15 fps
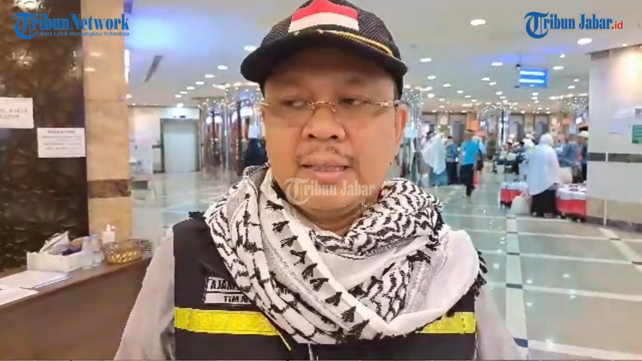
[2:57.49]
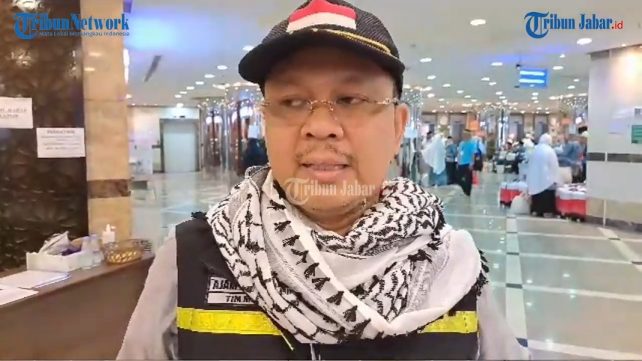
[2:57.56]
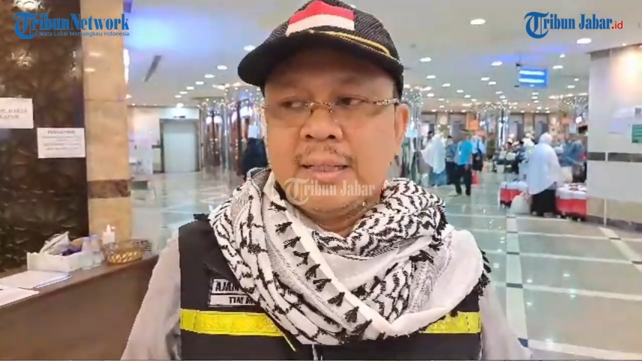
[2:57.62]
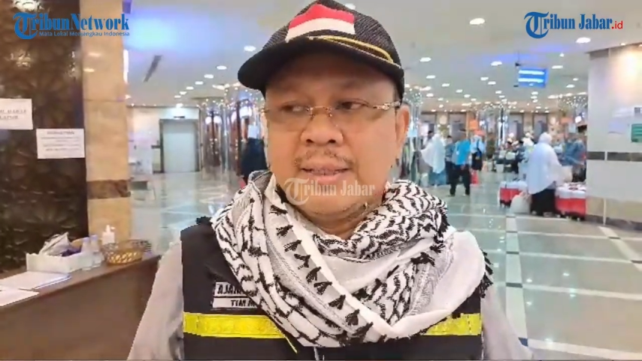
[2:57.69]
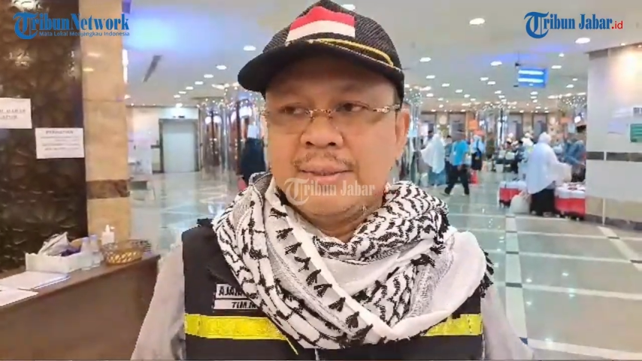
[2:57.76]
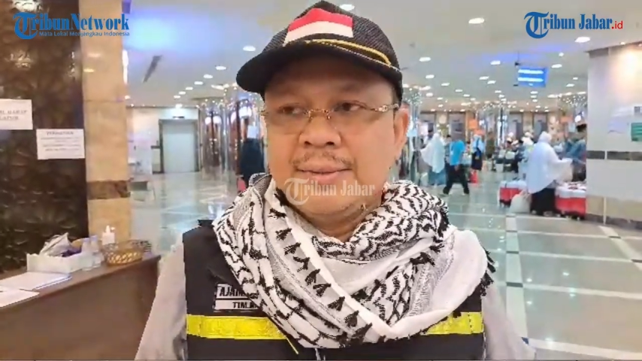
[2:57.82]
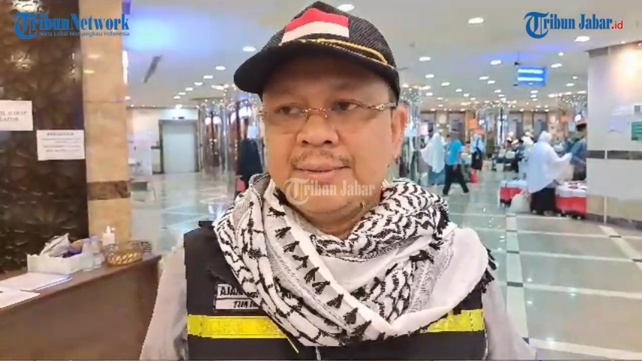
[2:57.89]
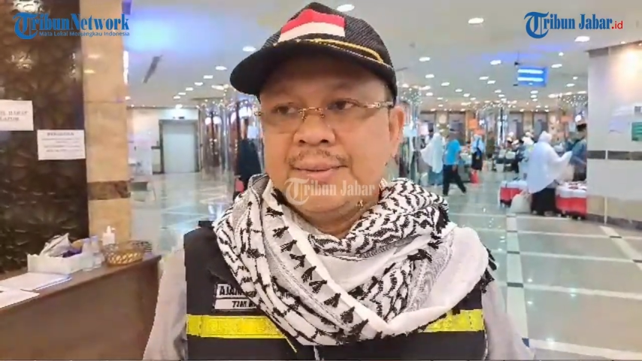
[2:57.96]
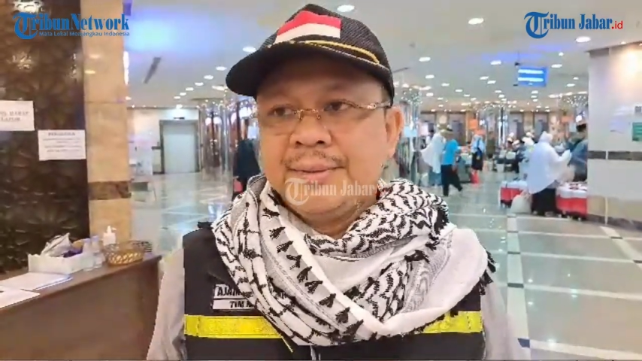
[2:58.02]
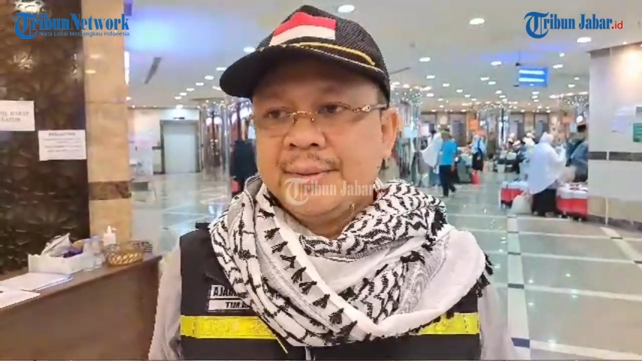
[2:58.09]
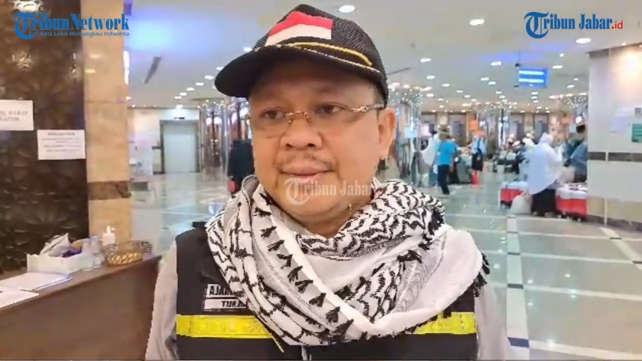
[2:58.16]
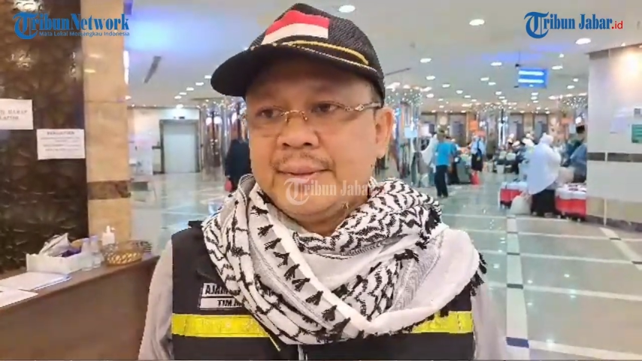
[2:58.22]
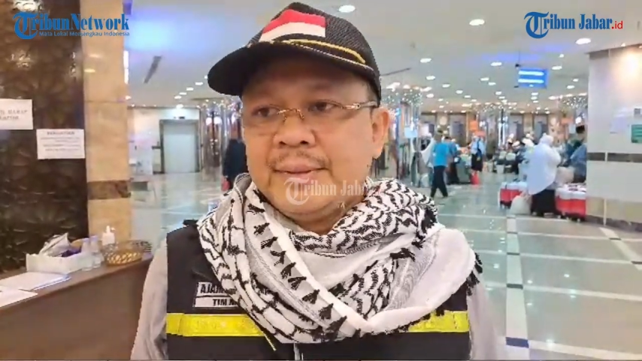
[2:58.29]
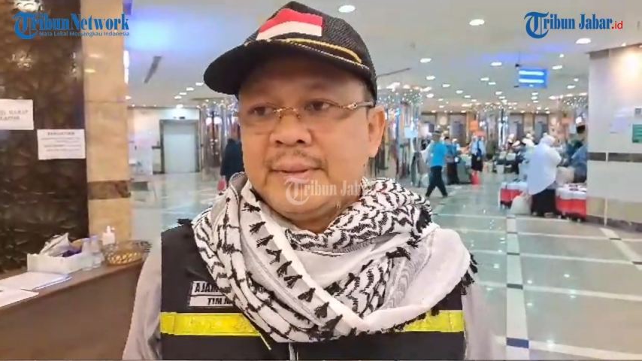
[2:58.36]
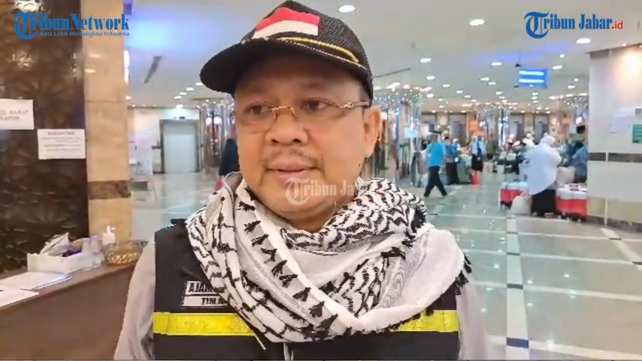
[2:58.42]
itu
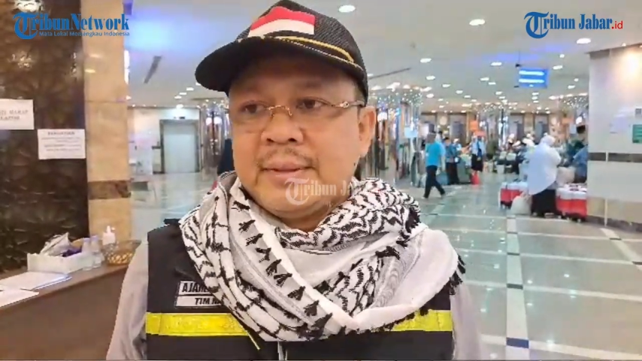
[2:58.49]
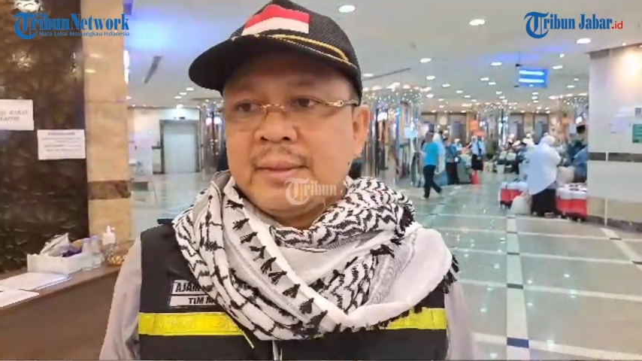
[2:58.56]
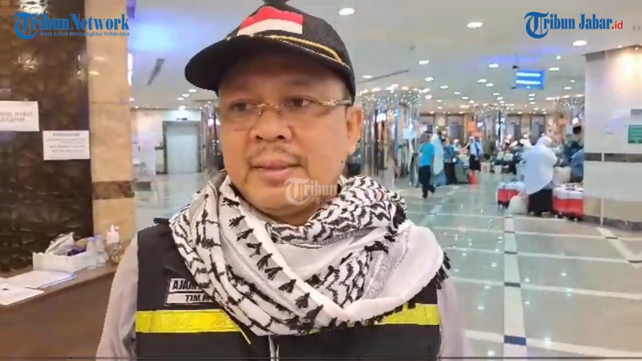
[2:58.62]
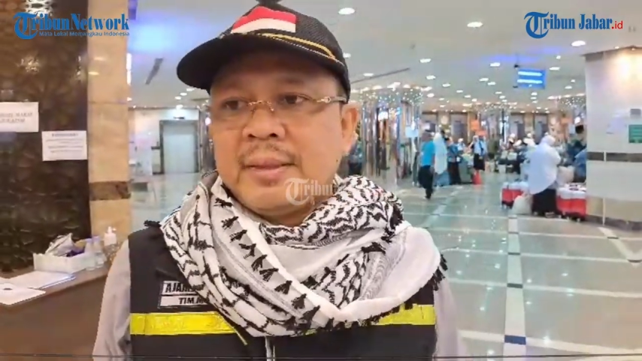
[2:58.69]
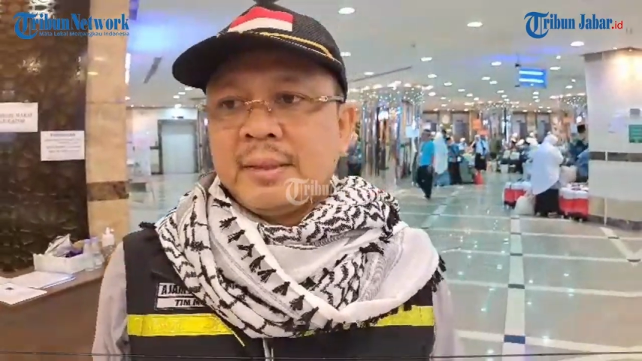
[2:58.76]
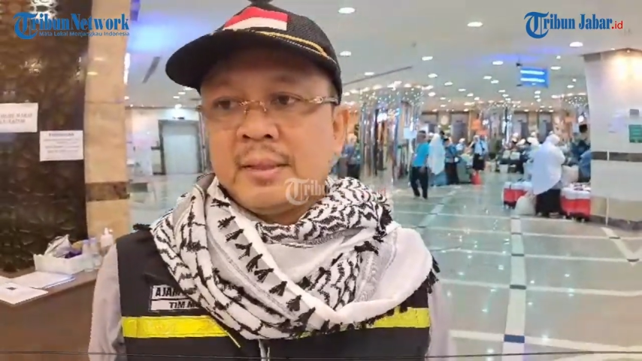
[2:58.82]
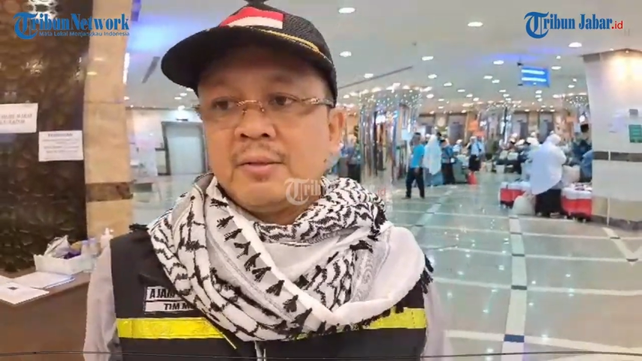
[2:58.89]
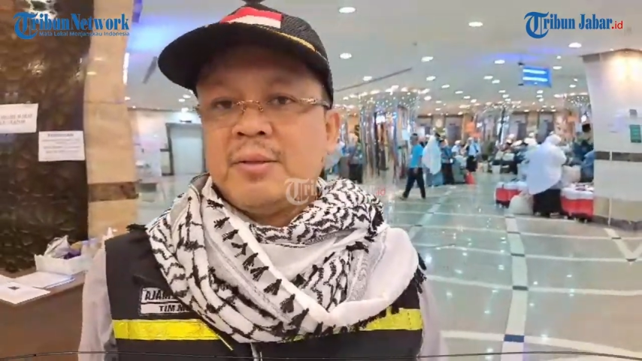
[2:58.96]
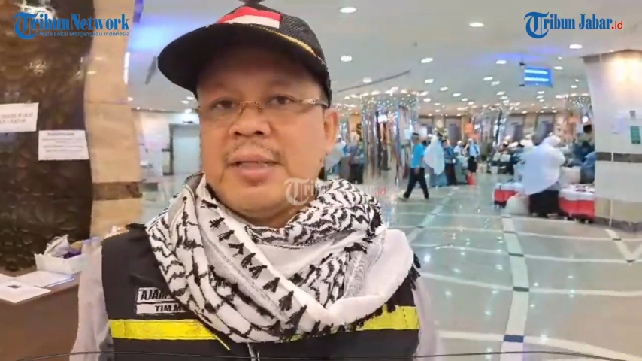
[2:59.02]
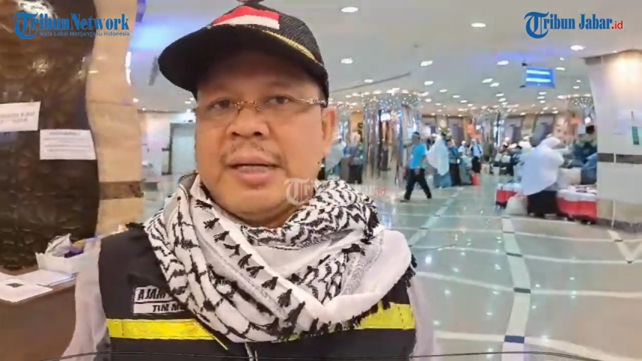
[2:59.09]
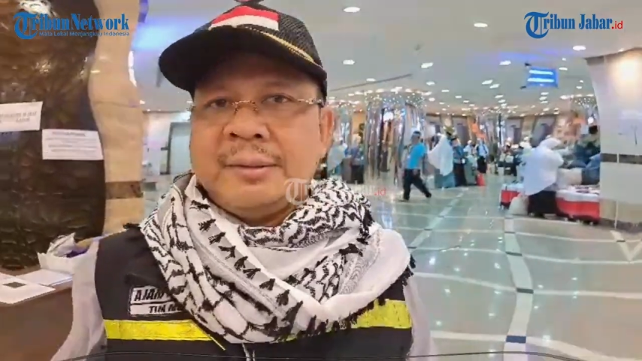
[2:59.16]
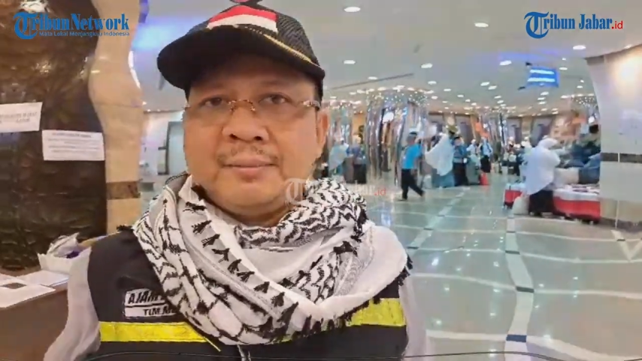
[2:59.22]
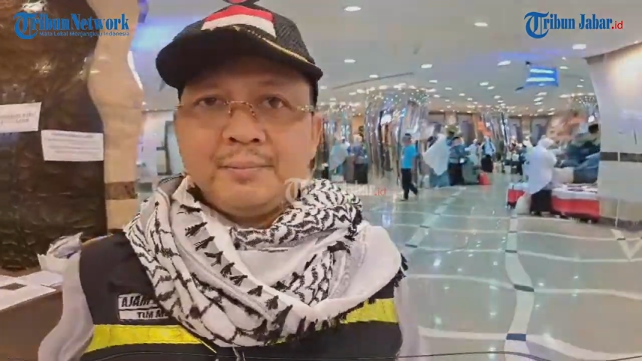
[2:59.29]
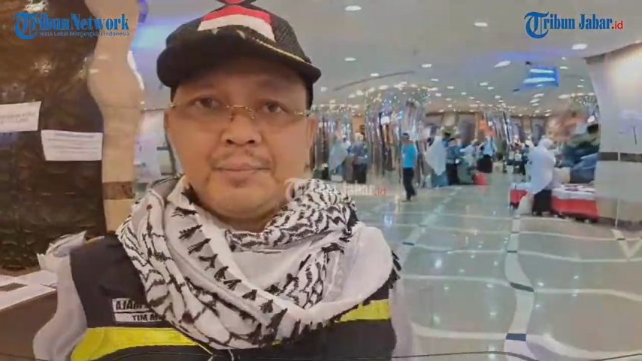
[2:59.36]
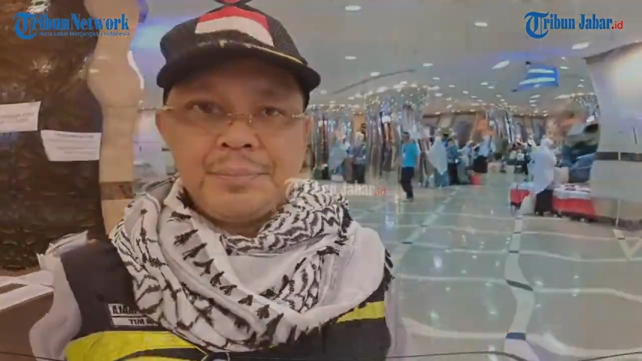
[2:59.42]
Oh. Ah. itu
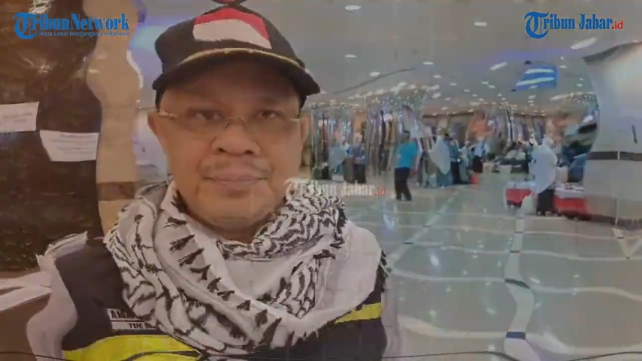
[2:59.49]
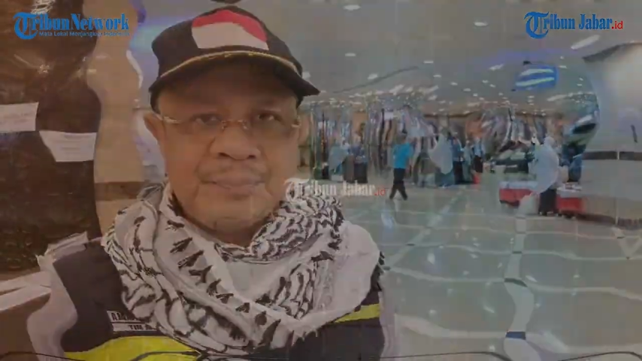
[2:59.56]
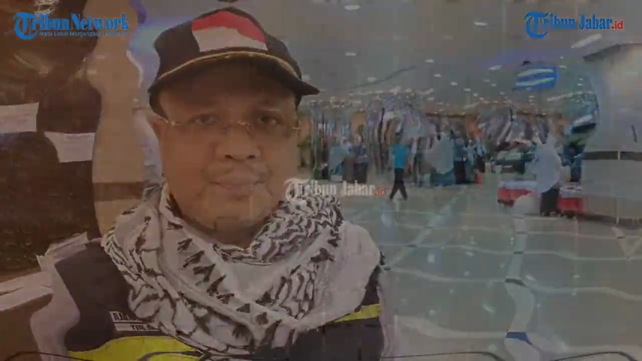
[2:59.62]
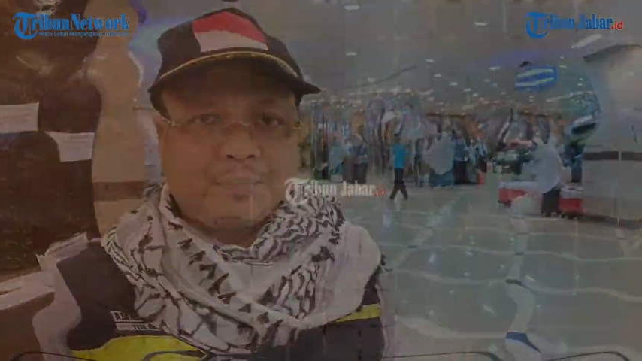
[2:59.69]
ya